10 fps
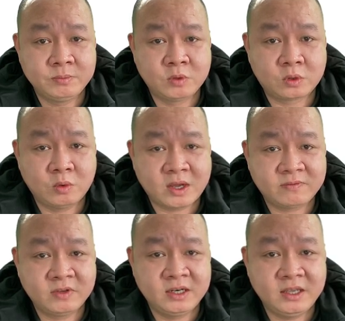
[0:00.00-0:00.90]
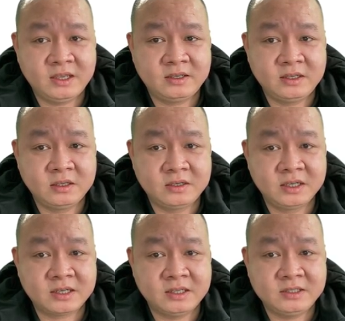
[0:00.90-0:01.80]
một loạt vấn đề khi thực
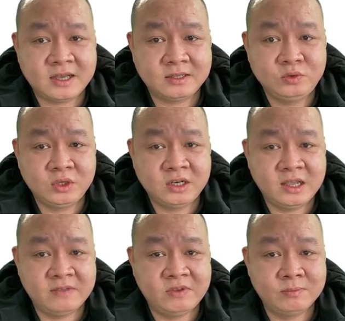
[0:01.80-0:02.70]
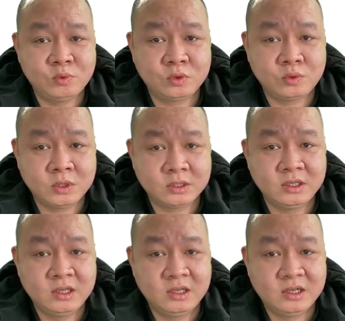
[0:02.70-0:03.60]
hiện thanh tra chuyên đề về mua thuốc
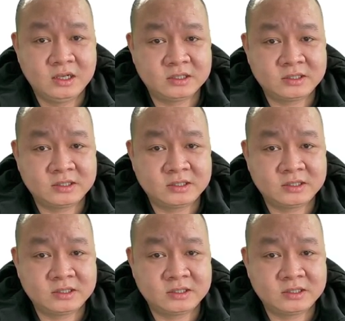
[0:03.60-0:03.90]
à,